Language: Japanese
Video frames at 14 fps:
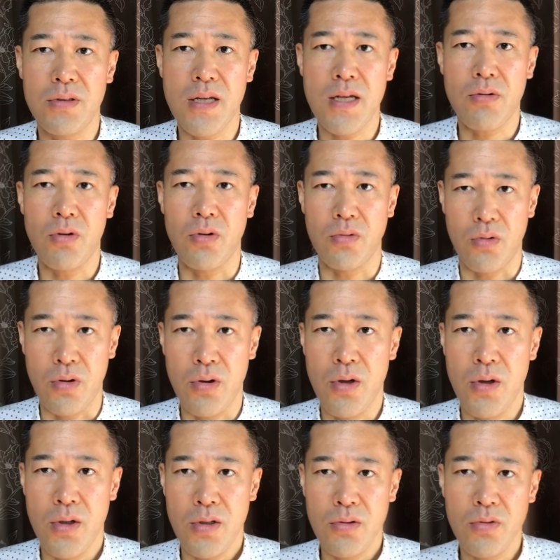でいこうと
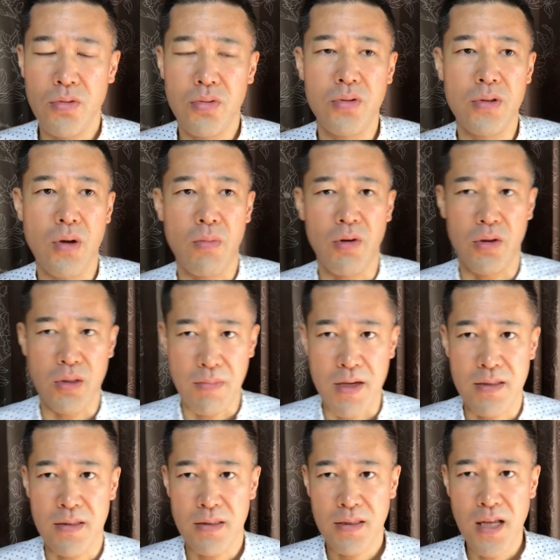いうふうに思ってま
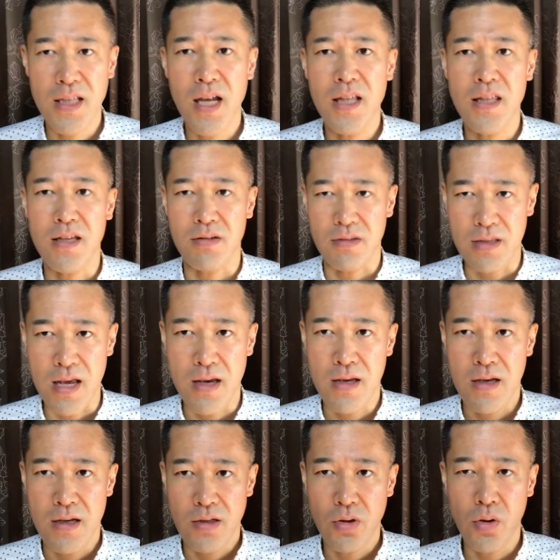す。ただですね、
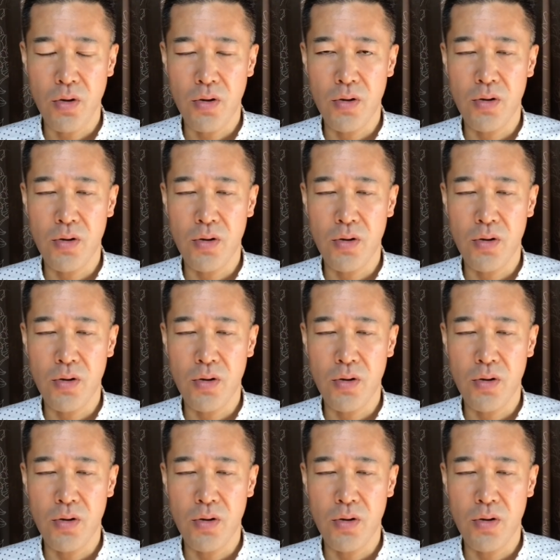それ